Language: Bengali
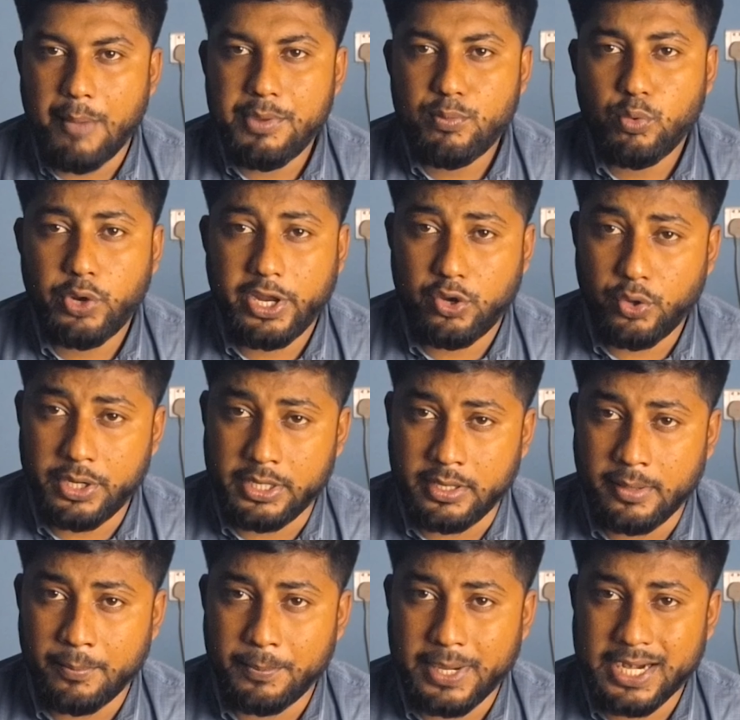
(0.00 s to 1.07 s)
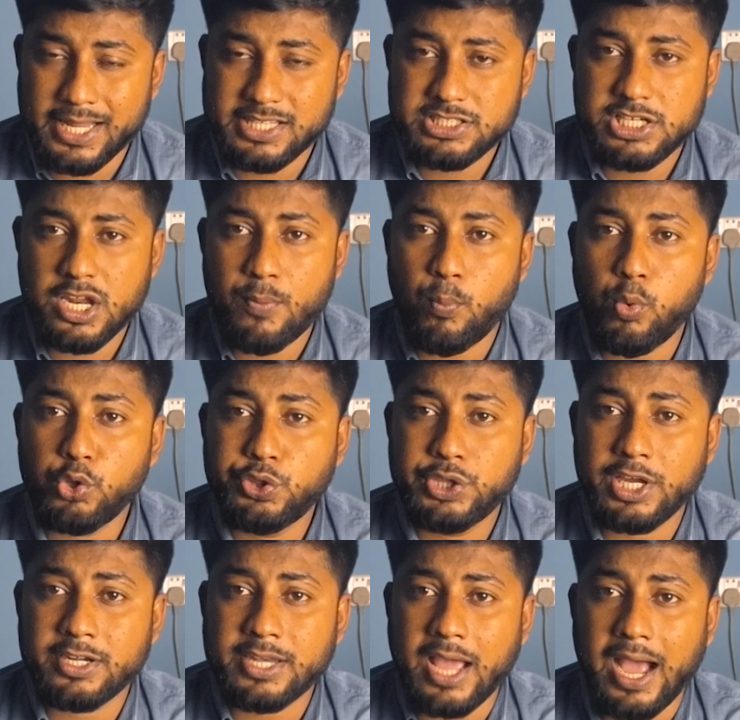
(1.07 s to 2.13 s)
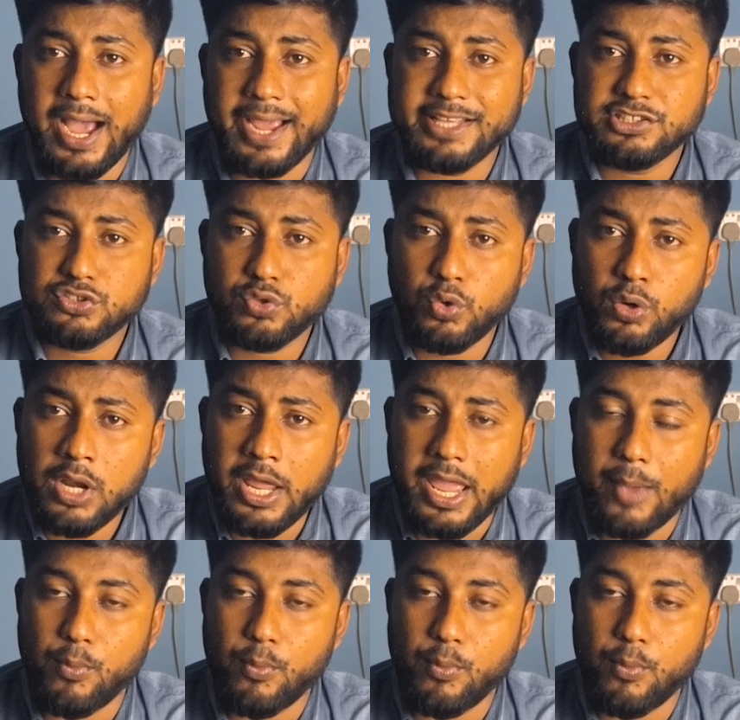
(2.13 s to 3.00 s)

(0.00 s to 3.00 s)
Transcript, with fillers: আমি মনে করি বাংলাদেশের প্রত্যেকটা হাই স্কুল